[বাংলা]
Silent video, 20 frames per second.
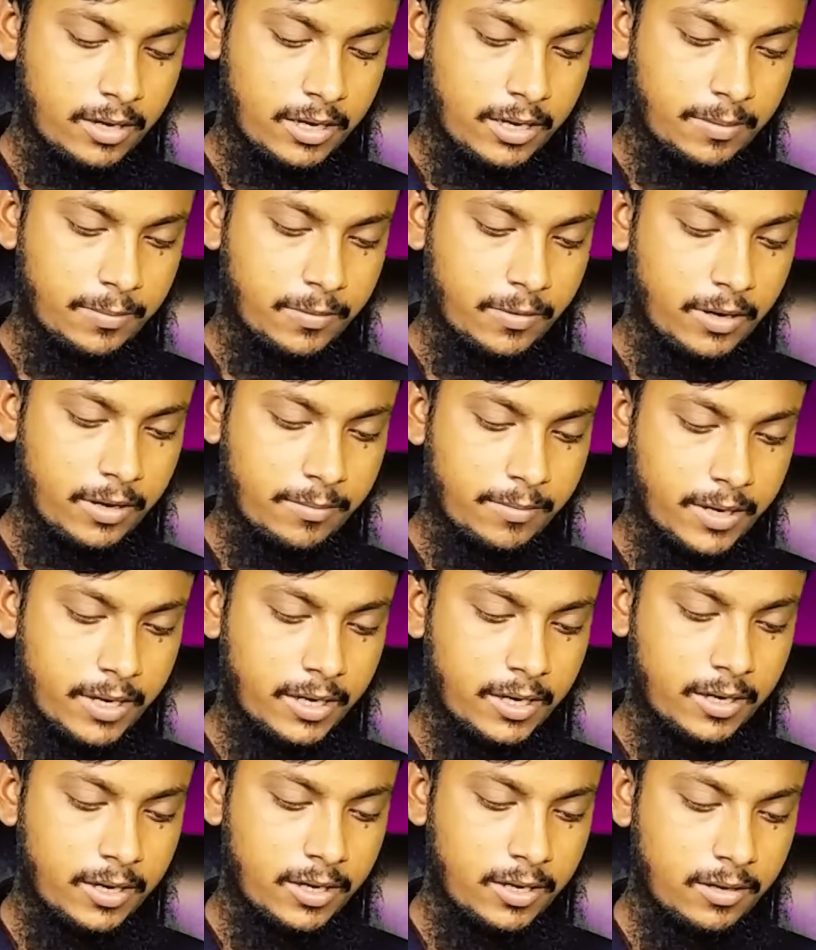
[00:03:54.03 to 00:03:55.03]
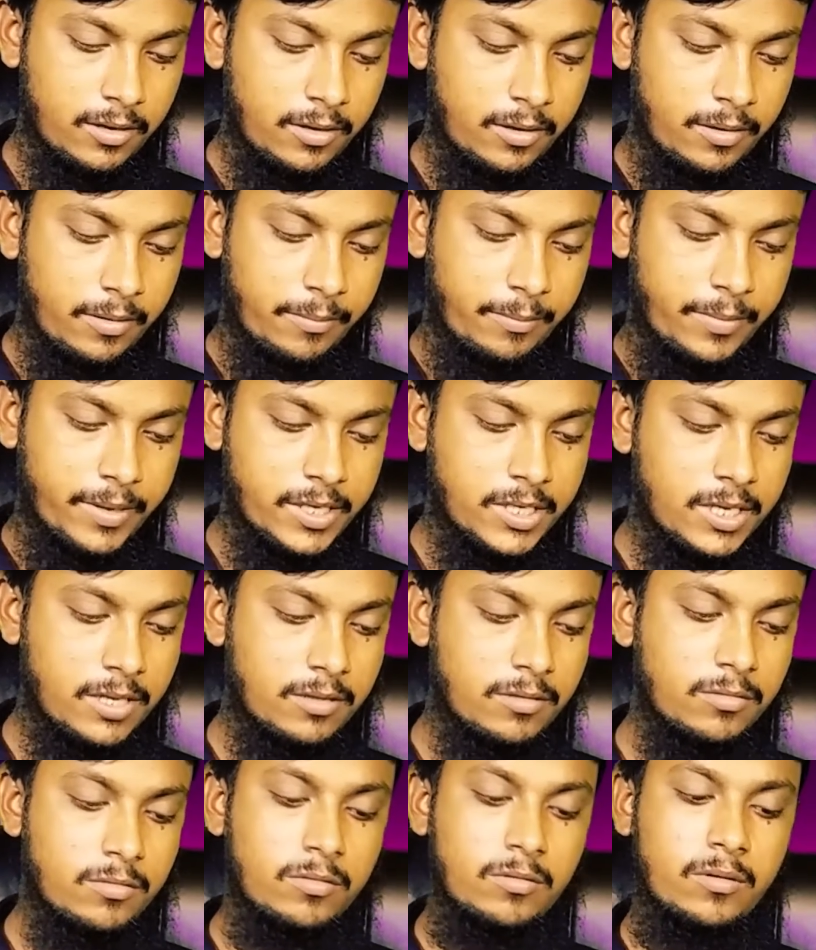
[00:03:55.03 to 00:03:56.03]
এরপরে আমরা এখানে বেশ
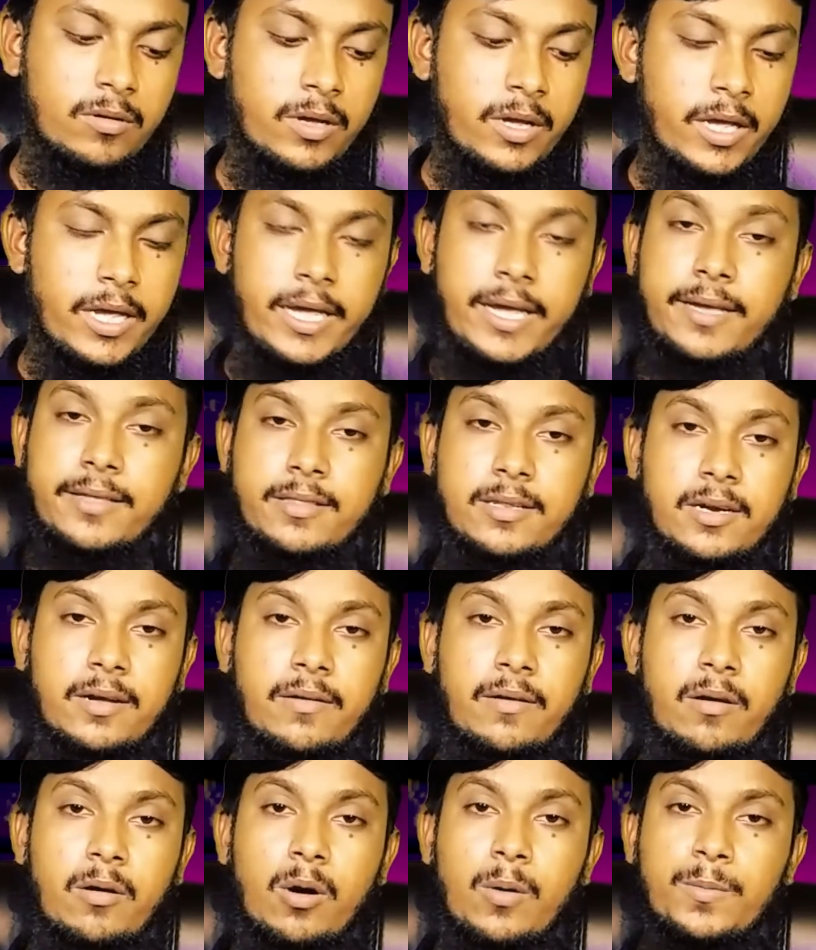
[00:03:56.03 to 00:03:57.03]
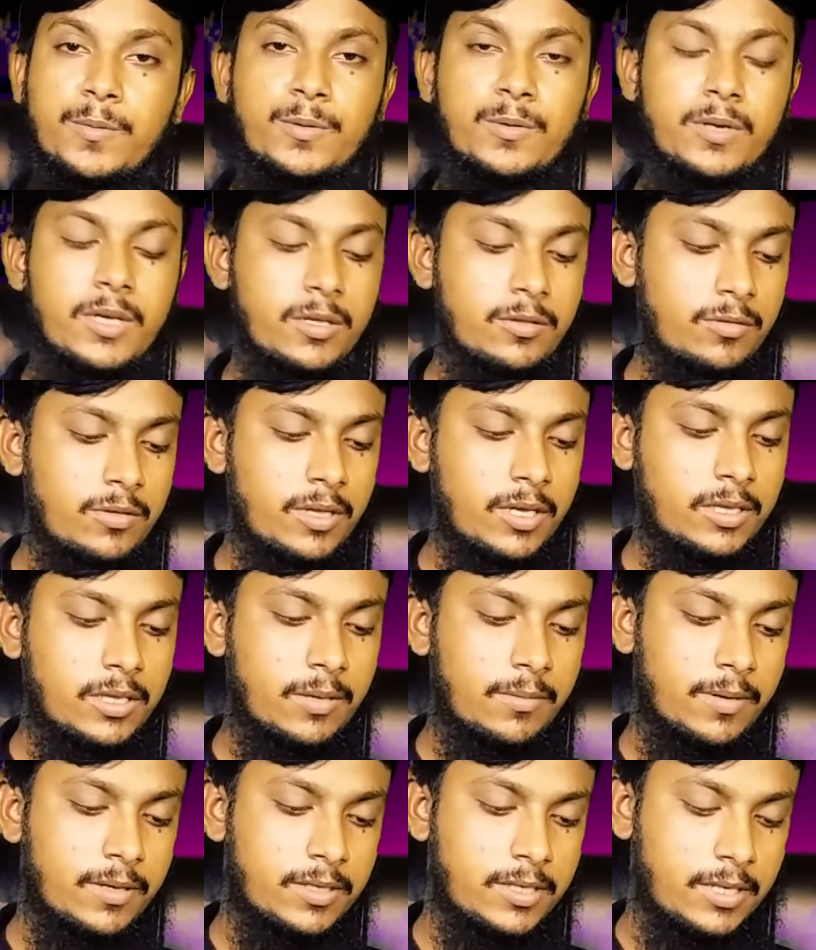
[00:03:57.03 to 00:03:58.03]
কিছু এক্সট্রা অপশন কিন্তু
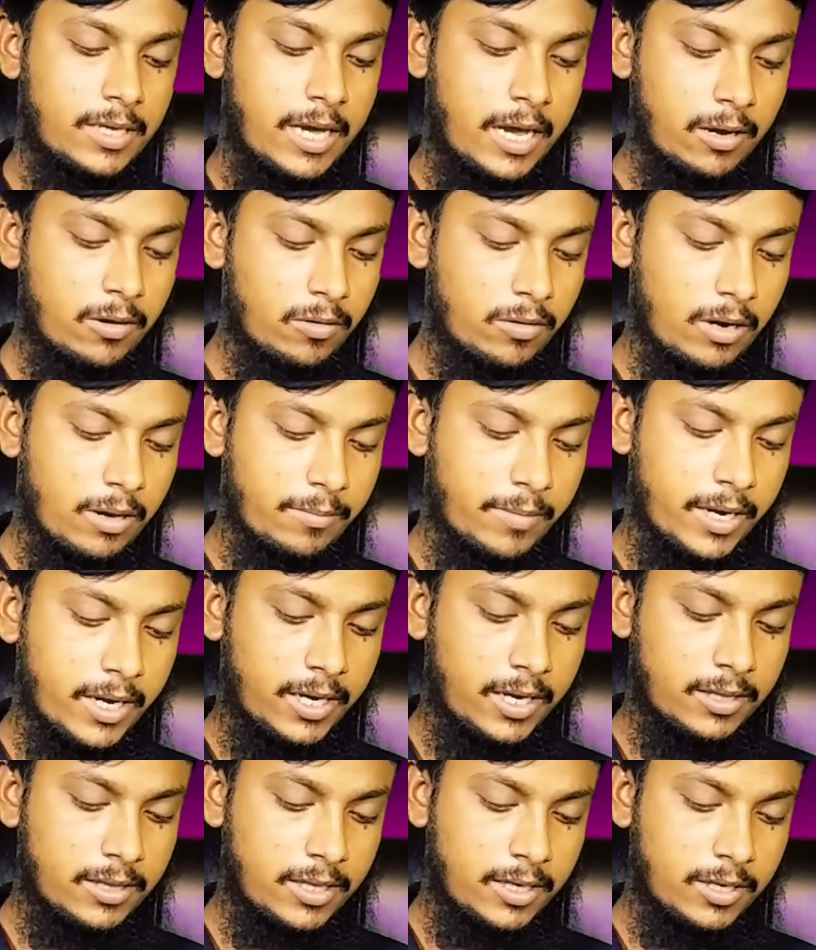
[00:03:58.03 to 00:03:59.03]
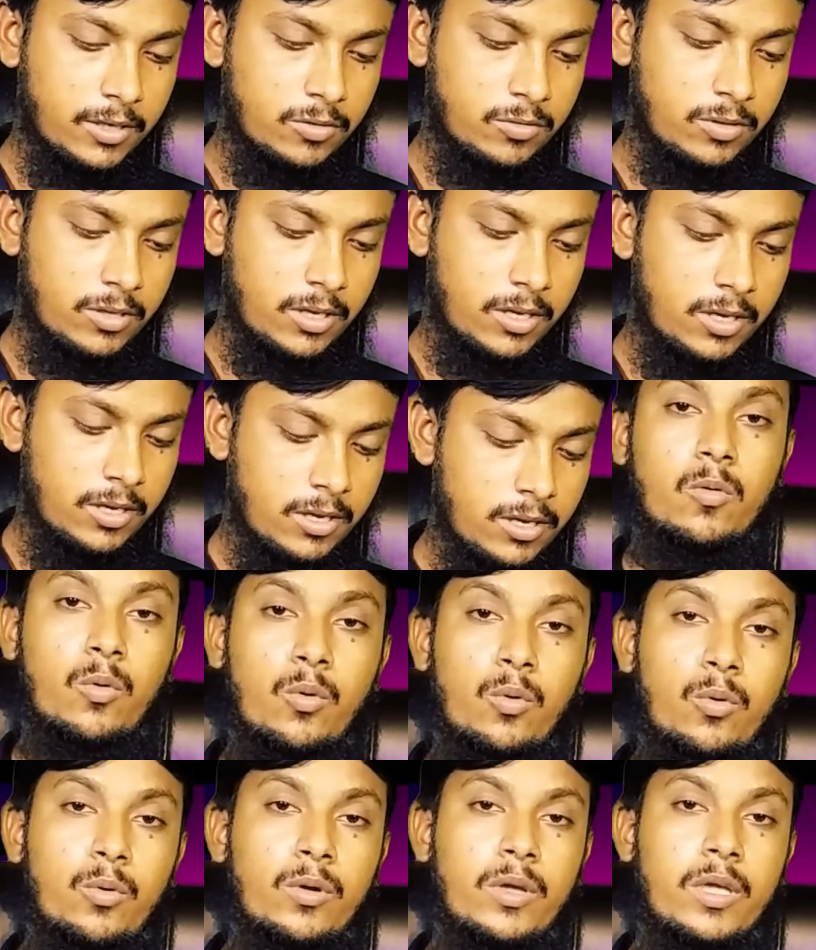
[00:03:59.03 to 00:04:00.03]
দেখতে পাচ্ছি এখন আমরা এখান থেকে যদি অন্য